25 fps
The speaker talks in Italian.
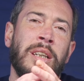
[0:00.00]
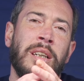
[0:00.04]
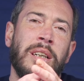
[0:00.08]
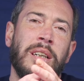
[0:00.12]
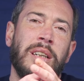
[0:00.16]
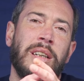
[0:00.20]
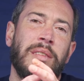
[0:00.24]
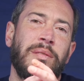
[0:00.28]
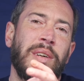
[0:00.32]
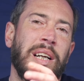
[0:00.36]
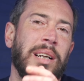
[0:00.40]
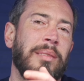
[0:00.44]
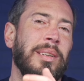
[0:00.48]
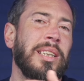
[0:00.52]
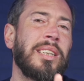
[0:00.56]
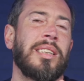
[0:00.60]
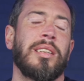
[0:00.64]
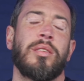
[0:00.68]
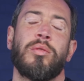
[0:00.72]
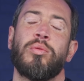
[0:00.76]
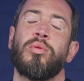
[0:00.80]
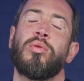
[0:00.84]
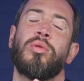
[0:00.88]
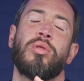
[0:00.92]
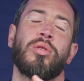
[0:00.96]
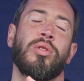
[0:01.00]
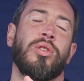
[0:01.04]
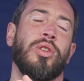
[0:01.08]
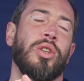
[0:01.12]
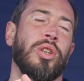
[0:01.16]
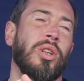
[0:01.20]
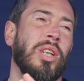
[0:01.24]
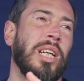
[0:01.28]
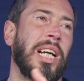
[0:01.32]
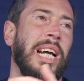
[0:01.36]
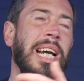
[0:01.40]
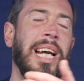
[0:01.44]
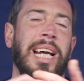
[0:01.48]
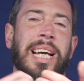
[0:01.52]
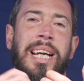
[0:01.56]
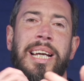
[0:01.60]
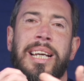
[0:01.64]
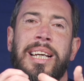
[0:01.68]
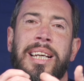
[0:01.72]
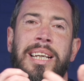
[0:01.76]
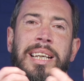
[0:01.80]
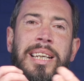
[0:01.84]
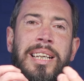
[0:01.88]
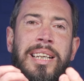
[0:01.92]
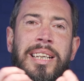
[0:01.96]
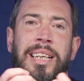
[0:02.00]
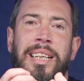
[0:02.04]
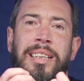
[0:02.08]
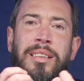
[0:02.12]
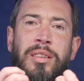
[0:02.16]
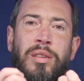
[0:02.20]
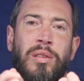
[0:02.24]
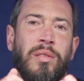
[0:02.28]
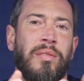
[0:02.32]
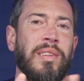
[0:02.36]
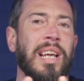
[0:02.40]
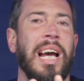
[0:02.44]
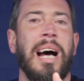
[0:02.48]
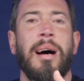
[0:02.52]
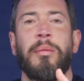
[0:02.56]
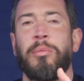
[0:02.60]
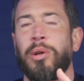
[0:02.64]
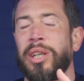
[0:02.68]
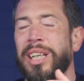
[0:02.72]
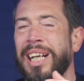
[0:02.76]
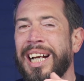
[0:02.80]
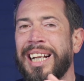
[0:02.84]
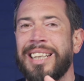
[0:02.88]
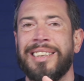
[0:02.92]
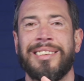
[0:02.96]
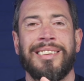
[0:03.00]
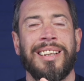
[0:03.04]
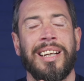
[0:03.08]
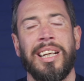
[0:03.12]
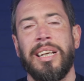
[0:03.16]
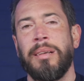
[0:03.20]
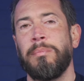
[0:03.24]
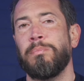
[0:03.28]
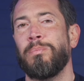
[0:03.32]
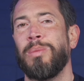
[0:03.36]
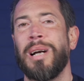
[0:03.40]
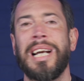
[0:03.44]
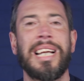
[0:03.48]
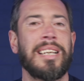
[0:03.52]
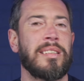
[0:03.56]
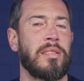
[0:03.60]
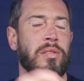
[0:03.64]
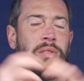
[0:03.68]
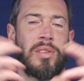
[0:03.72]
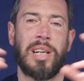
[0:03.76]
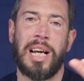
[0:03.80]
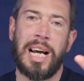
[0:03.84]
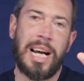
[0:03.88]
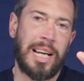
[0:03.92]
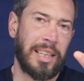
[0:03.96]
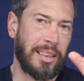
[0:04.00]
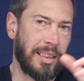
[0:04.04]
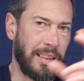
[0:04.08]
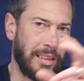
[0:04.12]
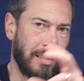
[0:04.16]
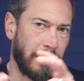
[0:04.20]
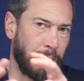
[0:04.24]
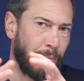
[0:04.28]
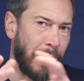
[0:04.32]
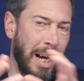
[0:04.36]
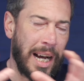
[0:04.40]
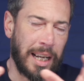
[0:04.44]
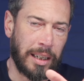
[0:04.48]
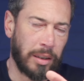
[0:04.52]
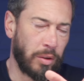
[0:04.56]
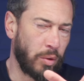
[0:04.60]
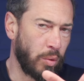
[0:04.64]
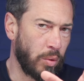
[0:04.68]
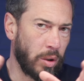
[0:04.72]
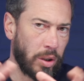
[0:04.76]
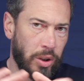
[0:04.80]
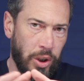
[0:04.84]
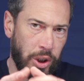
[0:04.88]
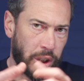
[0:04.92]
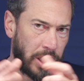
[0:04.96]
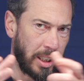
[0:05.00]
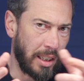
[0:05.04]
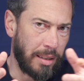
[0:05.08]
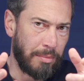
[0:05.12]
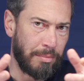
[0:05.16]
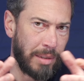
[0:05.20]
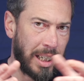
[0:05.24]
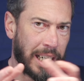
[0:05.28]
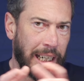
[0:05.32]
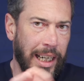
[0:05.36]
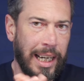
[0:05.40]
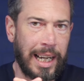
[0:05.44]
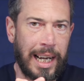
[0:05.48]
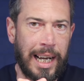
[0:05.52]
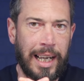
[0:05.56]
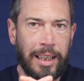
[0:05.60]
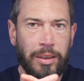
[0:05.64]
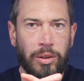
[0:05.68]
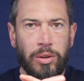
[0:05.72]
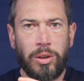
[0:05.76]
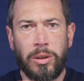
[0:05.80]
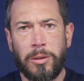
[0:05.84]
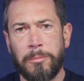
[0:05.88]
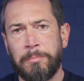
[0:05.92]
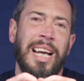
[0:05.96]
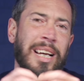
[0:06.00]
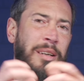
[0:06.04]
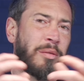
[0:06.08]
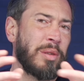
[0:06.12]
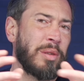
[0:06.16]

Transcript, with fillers: uh, veramente tutto ciccio che eh, troviamo in altri blasonati smartwatch del mercato e